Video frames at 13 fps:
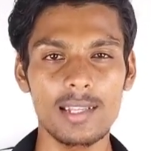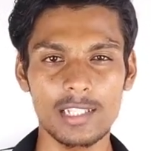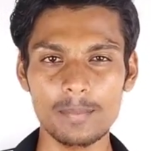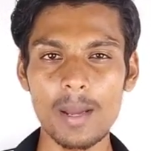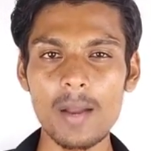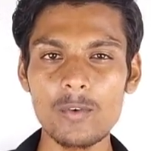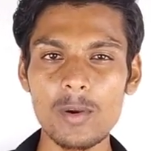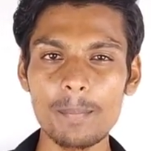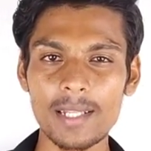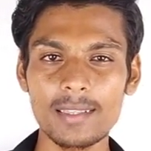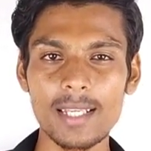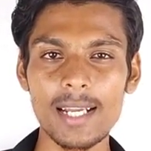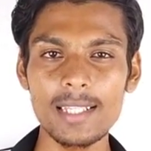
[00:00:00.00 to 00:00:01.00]
இந்த ஸ்மார்ட் ஃபோன்
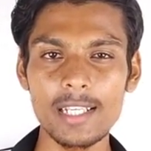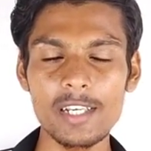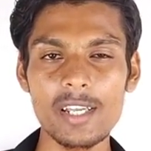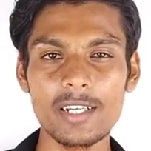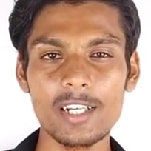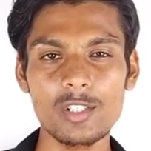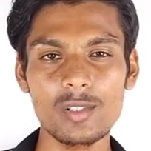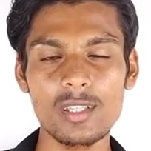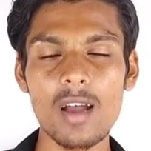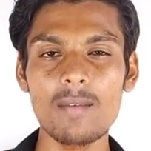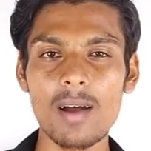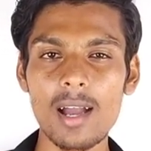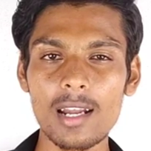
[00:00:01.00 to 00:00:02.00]
பத்தாயிரத்துக்கு இந்தியாவுக்கு எடுத்துகிட்டு
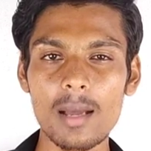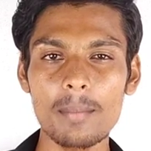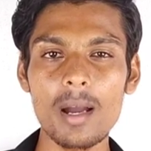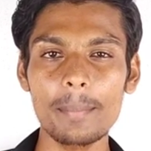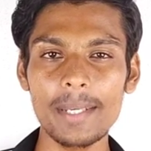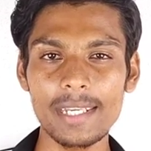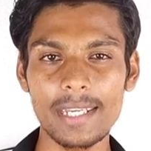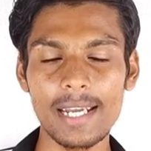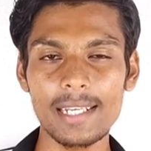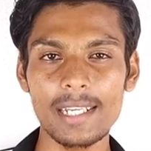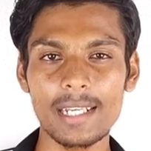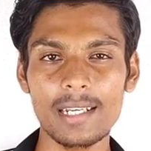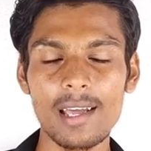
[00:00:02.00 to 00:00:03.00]
வந்தால் வாங்கலாமா அப்படின்னு
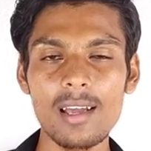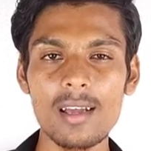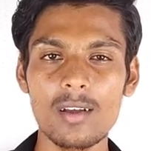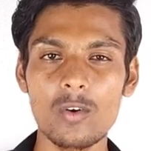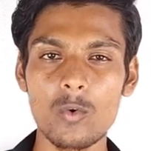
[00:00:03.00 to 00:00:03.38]
கேட்டிங்கன்னா